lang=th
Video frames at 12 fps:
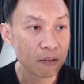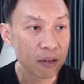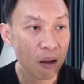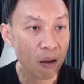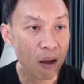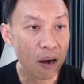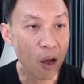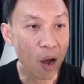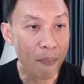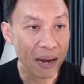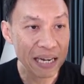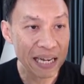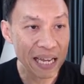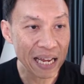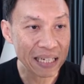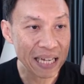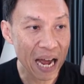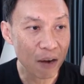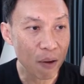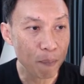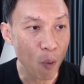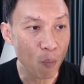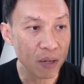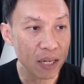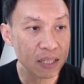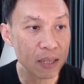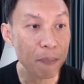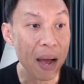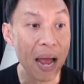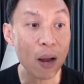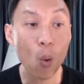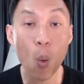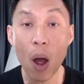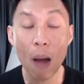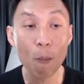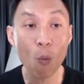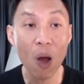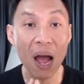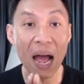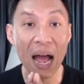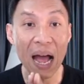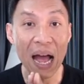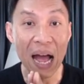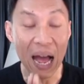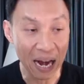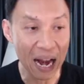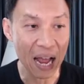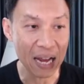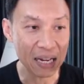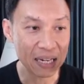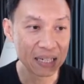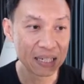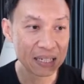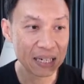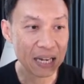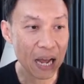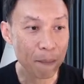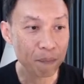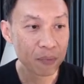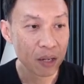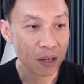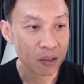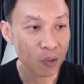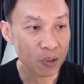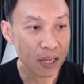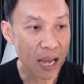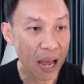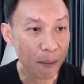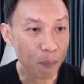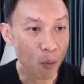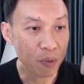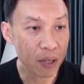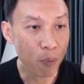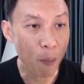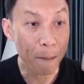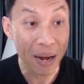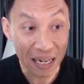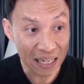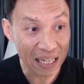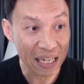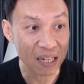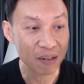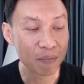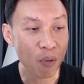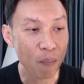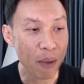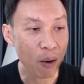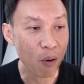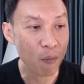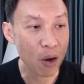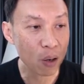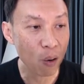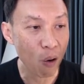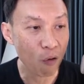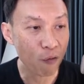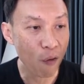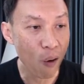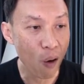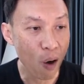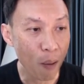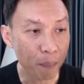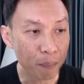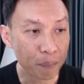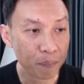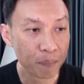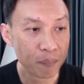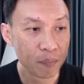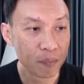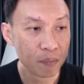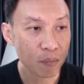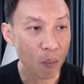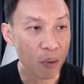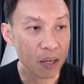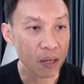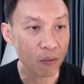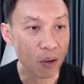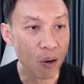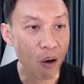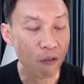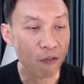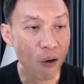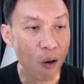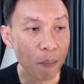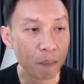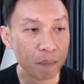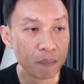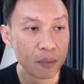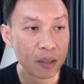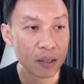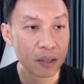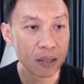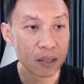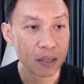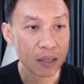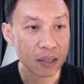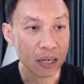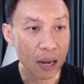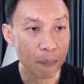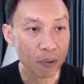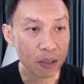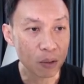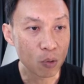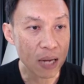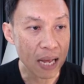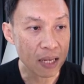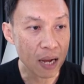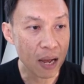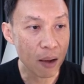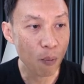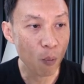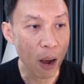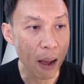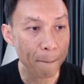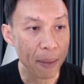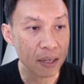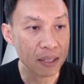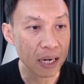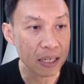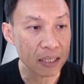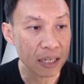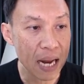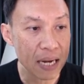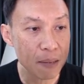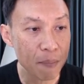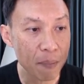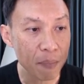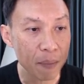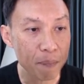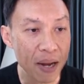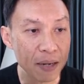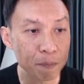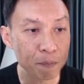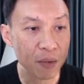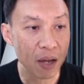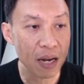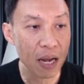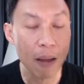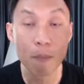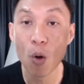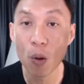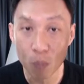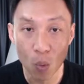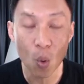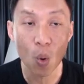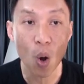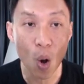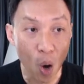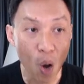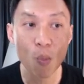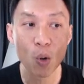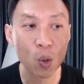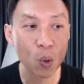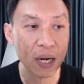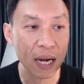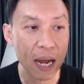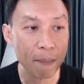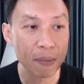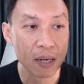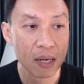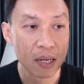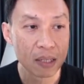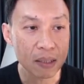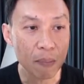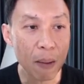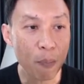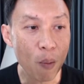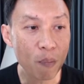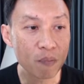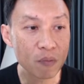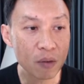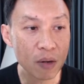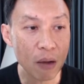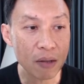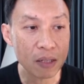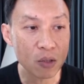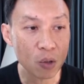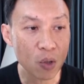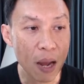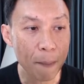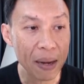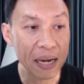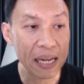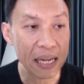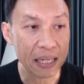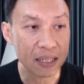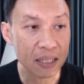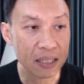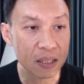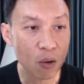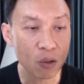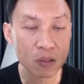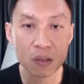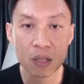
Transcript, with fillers: แล้วก็เราก็มาเลือกเหตุการณ์ว่าปุ่มนี้จะหมายความว่าอะไรนะครับยกตัวอย่างปุ่มนี้ผมเป็lead ผมหมายความว่ากรอกฟอร์มผมก็เขียนว่ากรอกฟอร์มนะครับหรือคุณอาจจะวางเป็นอย่างอื่นก็ได้นี่มันเหมือนเป็นเขาเรียกในหมวดหมู่ของข้อมูลคุณนะครับสำหรับผมเราจะยกตัวอย่างเป็น lead ก็คือคน